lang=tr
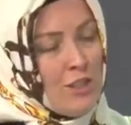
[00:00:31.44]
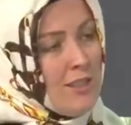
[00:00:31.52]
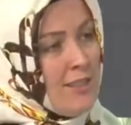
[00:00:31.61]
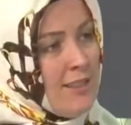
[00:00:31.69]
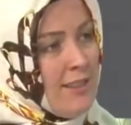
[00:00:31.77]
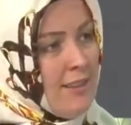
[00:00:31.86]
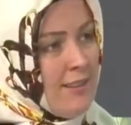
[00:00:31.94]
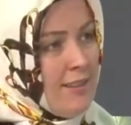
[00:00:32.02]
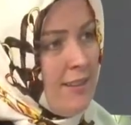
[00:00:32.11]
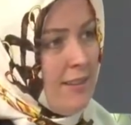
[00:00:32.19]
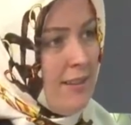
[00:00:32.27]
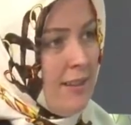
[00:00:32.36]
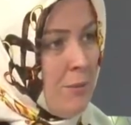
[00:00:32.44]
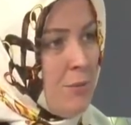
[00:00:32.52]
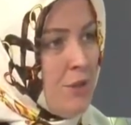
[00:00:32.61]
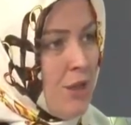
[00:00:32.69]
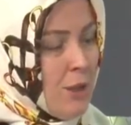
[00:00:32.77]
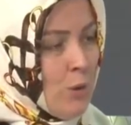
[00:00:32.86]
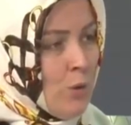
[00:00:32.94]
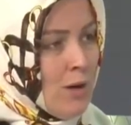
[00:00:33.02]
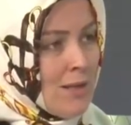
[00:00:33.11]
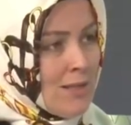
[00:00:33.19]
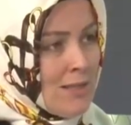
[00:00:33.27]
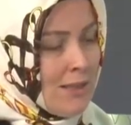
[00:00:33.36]
cinsiyeti diye bir şey yok
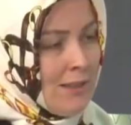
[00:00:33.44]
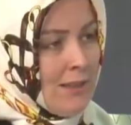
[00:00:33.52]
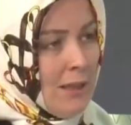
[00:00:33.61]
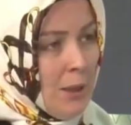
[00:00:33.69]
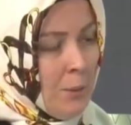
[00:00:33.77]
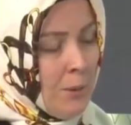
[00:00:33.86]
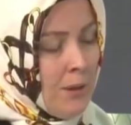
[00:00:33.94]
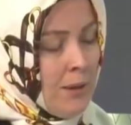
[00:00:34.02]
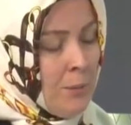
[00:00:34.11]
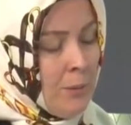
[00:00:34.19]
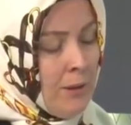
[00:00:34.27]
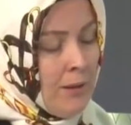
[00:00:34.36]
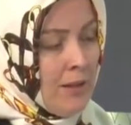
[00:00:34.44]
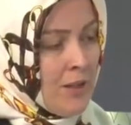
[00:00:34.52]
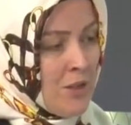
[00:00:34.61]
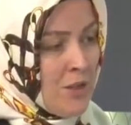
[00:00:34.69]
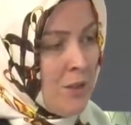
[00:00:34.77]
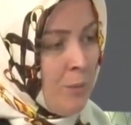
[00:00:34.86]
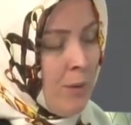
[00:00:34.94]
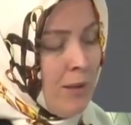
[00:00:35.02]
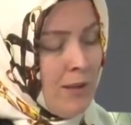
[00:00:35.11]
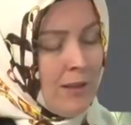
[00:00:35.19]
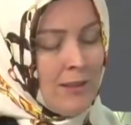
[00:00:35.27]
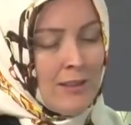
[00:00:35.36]
aslında ama yapılan
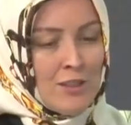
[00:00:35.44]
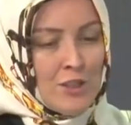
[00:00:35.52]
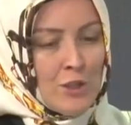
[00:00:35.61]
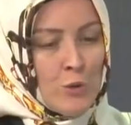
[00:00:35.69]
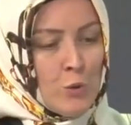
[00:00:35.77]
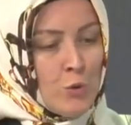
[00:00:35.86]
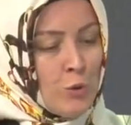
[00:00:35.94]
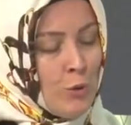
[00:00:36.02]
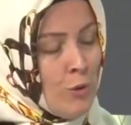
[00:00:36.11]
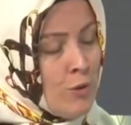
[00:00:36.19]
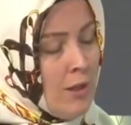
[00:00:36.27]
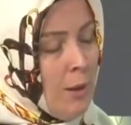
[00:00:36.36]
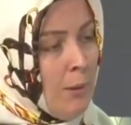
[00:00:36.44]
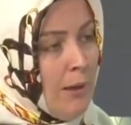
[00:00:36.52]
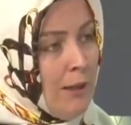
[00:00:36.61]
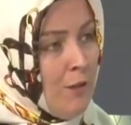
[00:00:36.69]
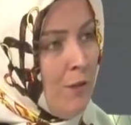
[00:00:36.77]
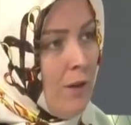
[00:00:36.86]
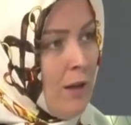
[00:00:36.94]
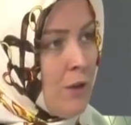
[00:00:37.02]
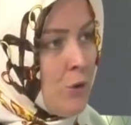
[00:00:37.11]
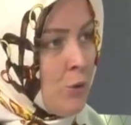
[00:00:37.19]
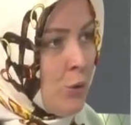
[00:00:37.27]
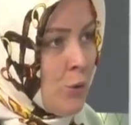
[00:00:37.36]
araştırmalarda işte çocuk gözlemlerinde falan
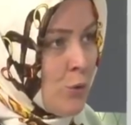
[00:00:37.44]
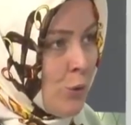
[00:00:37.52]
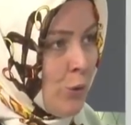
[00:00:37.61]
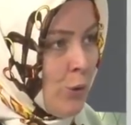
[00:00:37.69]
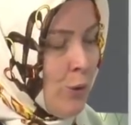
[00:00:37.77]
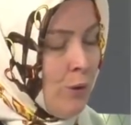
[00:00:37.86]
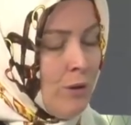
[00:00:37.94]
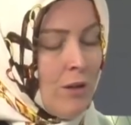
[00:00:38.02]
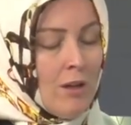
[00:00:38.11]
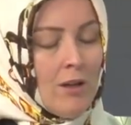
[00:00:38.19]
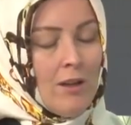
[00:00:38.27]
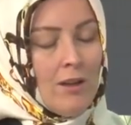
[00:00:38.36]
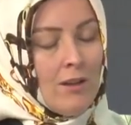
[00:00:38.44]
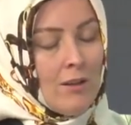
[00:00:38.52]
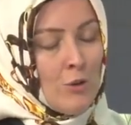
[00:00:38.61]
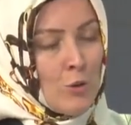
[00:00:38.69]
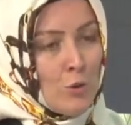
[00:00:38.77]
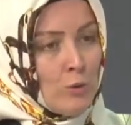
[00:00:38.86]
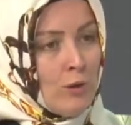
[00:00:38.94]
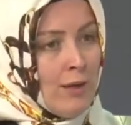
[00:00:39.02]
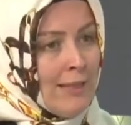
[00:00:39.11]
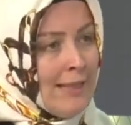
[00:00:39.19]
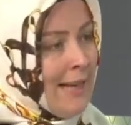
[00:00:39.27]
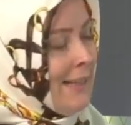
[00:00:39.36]
şu gözüküyor. Ee,
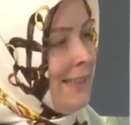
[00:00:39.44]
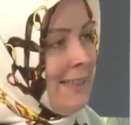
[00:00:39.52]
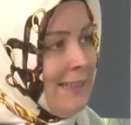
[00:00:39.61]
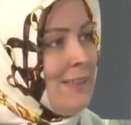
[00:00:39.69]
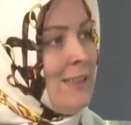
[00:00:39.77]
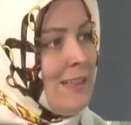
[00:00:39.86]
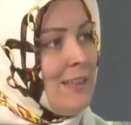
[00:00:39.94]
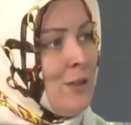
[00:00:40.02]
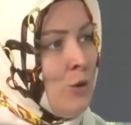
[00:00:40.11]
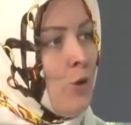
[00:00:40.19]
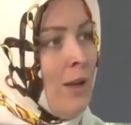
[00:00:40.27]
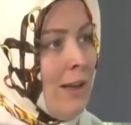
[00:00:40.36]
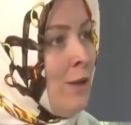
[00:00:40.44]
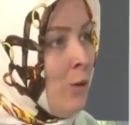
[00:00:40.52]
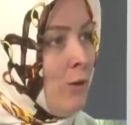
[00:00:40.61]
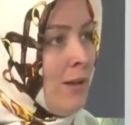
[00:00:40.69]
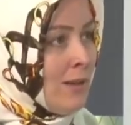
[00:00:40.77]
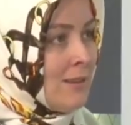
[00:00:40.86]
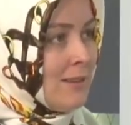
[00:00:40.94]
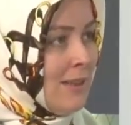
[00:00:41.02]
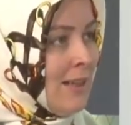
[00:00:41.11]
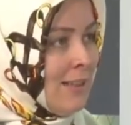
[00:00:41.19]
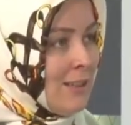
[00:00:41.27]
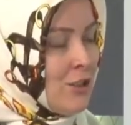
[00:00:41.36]
çocuklar kendileri yöneliyorlar.
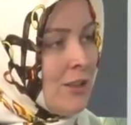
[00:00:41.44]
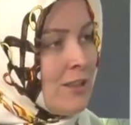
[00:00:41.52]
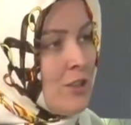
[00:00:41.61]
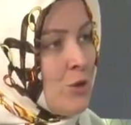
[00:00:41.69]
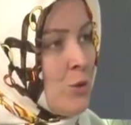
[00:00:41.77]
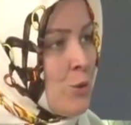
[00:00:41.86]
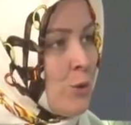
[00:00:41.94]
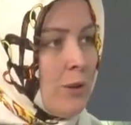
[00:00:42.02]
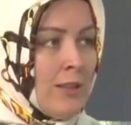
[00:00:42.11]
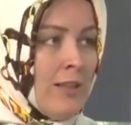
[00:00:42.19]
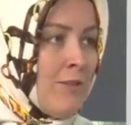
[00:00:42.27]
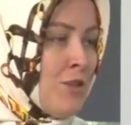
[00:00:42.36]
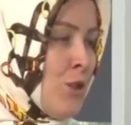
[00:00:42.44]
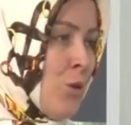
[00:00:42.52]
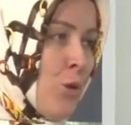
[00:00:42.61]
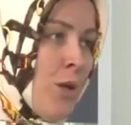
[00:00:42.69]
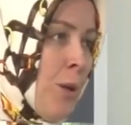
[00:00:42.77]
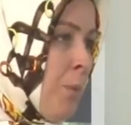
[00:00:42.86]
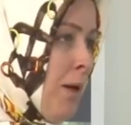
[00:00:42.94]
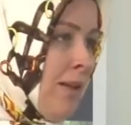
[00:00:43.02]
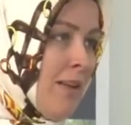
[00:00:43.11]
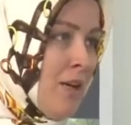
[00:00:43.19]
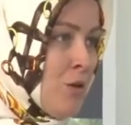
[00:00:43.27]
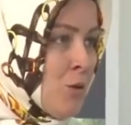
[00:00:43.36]
Yani işte kız çocuklar evcilik oynamaya
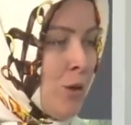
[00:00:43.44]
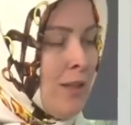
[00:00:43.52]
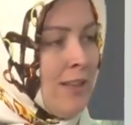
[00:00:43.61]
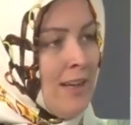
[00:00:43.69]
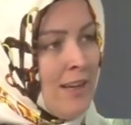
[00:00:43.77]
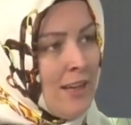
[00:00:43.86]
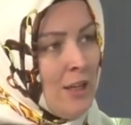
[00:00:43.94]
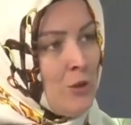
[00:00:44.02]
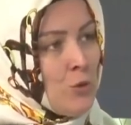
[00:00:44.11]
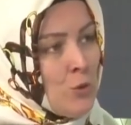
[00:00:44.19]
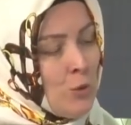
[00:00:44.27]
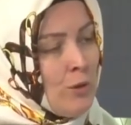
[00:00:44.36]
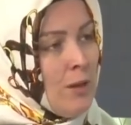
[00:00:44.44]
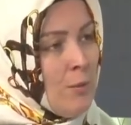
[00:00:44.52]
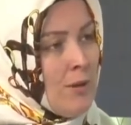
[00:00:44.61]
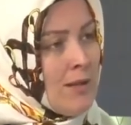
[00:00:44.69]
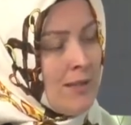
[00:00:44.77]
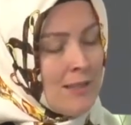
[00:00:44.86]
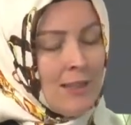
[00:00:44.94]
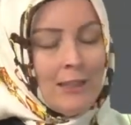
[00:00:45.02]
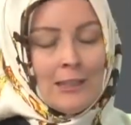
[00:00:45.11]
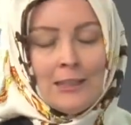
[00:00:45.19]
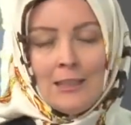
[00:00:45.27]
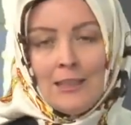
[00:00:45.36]
daha çok ya da erkek çocuklar biraz
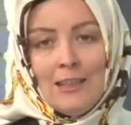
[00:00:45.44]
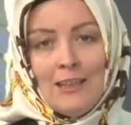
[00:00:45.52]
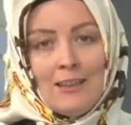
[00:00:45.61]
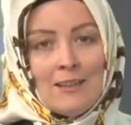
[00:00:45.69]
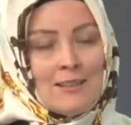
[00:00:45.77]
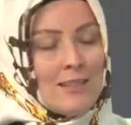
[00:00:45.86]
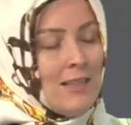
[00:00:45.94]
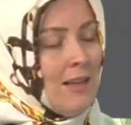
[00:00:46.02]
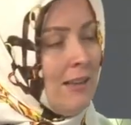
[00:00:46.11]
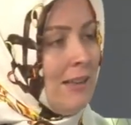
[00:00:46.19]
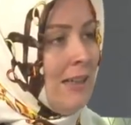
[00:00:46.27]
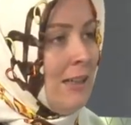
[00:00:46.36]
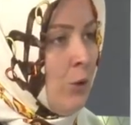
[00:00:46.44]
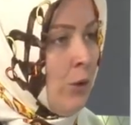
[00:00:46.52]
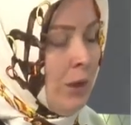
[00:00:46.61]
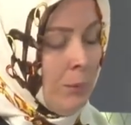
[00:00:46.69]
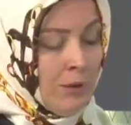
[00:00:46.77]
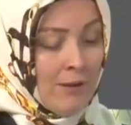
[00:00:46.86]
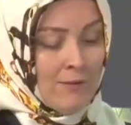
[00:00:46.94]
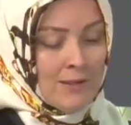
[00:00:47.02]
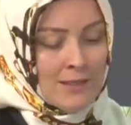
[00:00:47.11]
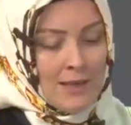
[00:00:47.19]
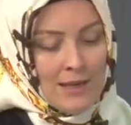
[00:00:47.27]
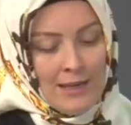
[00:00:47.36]
daha e, silahlarla oynamaya
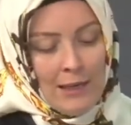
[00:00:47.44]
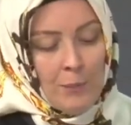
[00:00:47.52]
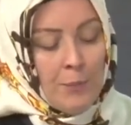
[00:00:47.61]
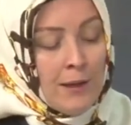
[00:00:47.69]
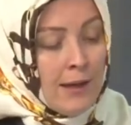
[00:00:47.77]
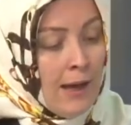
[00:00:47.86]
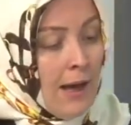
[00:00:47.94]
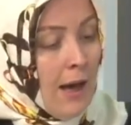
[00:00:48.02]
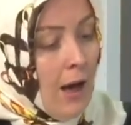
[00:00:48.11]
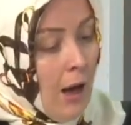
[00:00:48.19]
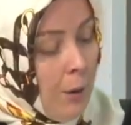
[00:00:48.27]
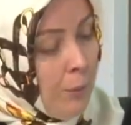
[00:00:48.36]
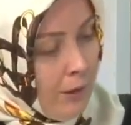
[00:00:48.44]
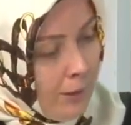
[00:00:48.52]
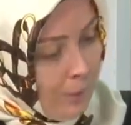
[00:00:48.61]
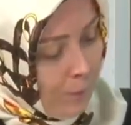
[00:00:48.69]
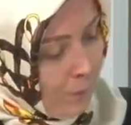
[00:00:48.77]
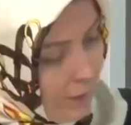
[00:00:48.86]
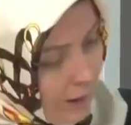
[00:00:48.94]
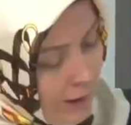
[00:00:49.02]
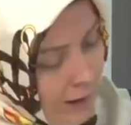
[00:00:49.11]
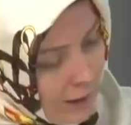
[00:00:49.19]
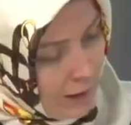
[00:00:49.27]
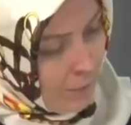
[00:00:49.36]
vesaire gibi. Ama
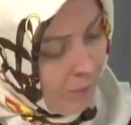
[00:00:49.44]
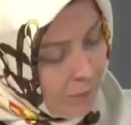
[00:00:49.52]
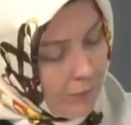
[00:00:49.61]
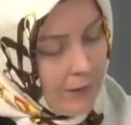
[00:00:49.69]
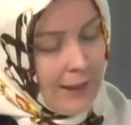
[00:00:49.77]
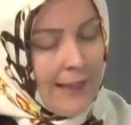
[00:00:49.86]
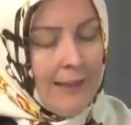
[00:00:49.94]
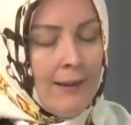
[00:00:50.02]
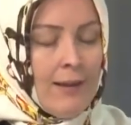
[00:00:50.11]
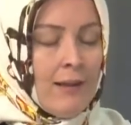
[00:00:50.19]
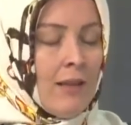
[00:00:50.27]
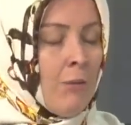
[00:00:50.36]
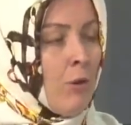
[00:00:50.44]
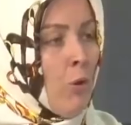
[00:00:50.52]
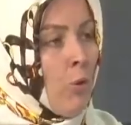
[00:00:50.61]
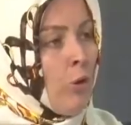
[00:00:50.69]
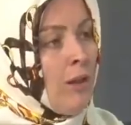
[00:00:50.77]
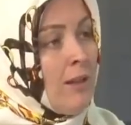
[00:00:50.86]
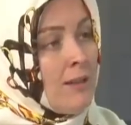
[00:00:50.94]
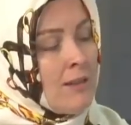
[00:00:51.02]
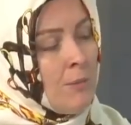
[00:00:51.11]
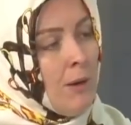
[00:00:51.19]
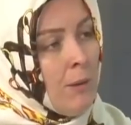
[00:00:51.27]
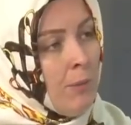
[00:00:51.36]
e, Genel anlamda oyuna
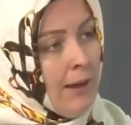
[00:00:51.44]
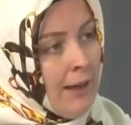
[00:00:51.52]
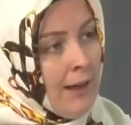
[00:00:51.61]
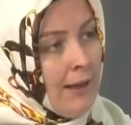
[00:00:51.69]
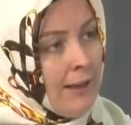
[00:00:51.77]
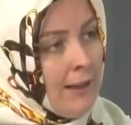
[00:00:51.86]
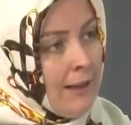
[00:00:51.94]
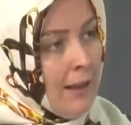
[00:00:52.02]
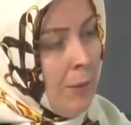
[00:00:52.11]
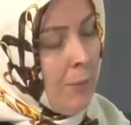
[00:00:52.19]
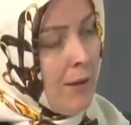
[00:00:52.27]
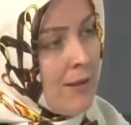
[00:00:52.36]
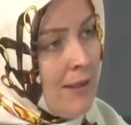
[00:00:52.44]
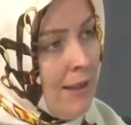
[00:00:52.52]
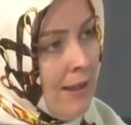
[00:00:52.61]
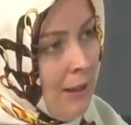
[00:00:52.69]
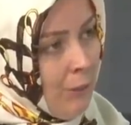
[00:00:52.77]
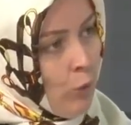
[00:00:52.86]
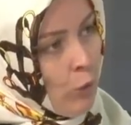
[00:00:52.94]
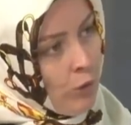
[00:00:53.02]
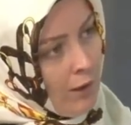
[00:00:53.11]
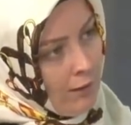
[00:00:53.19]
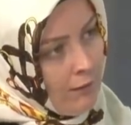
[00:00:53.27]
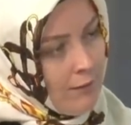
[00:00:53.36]
nasıl bakmak gerektiğinden bahsedeyim.
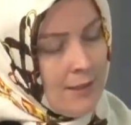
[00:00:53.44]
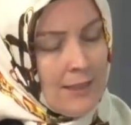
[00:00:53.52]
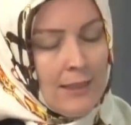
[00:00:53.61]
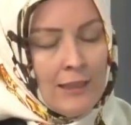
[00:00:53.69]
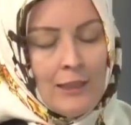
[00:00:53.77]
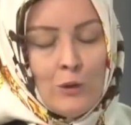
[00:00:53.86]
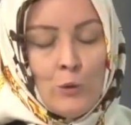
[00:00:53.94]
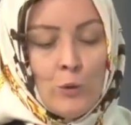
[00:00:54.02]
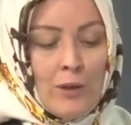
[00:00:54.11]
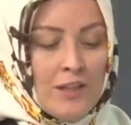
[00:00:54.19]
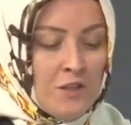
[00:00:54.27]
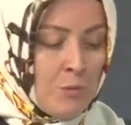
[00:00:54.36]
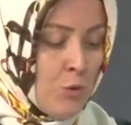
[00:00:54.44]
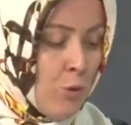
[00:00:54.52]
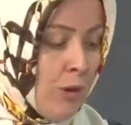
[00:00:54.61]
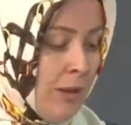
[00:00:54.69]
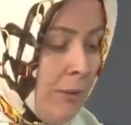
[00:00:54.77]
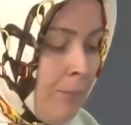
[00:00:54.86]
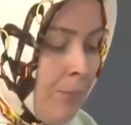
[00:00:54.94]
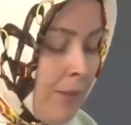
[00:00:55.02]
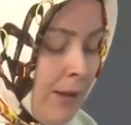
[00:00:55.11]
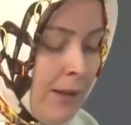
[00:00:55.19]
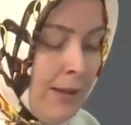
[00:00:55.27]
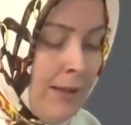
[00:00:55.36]
Oradan silaha doğru geçmiş olayım.
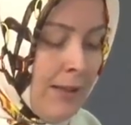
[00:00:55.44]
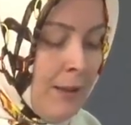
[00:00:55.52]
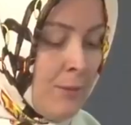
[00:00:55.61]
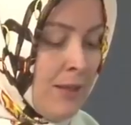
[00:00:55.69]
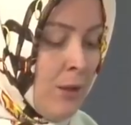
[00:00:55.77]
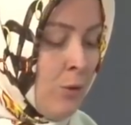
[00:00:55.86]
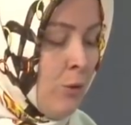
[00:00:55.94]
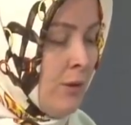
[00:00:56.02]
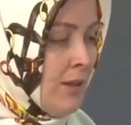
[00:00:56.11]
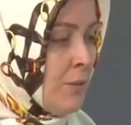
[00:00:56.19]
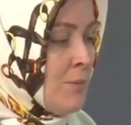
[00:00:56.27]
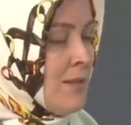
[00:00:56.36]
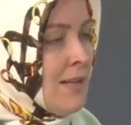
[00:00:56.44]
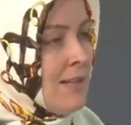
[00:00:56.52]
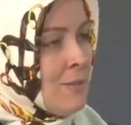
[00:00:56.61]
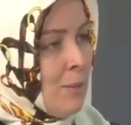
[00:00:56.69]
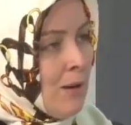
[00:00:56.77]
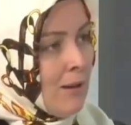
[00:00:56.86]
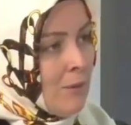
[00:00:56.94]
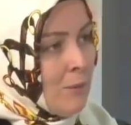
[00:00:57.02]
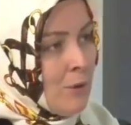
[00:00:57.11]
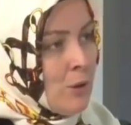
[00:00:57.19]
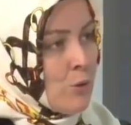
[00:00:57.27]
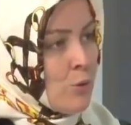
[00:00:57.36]
E, deneyimsel oyun terapisi eğitimi aldım
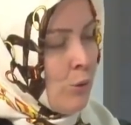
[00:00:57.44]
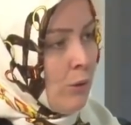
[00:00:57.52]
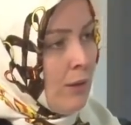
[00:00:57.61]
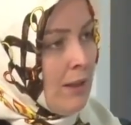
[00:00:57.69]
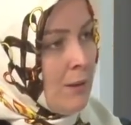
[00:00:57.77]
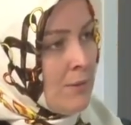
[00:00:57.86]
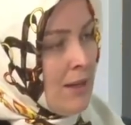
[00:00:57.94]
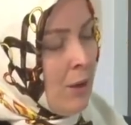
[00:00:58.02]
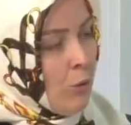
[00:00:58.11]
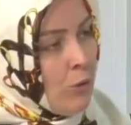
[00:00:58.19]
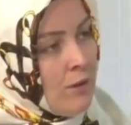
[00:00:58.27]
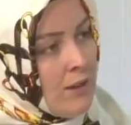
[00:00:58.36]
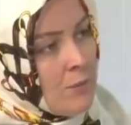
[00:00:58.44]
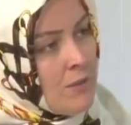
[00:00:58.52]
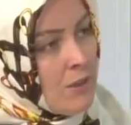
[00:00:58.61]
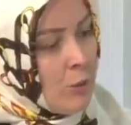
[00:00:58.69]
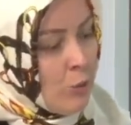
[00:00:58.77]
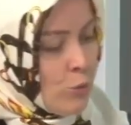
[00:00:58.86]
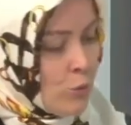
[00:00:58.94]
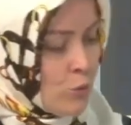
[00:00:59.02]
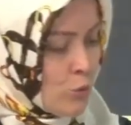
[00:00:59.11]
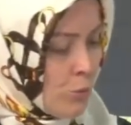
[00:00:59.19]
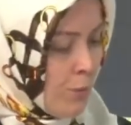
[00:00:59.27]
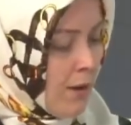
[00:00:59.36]
biliyorsun. Deneyimsel oyun terapisinin
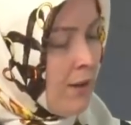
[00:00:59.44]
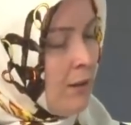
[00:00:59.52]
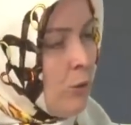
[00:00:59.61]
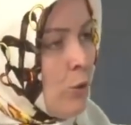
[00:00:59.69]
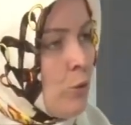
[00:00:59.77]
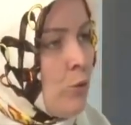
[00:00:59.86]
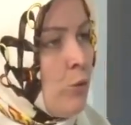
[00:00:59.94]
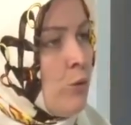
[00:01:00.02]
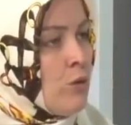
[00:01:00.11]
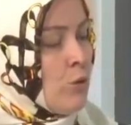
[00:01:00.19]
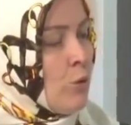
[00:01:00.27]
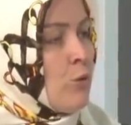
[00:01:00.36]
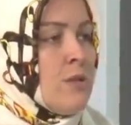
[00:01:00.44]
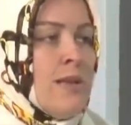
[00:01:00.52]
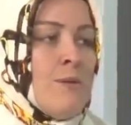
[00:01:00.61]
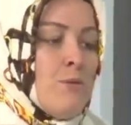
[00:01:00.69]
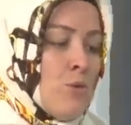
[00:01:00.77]
kurucusu Byron Norton'un çok güzel bir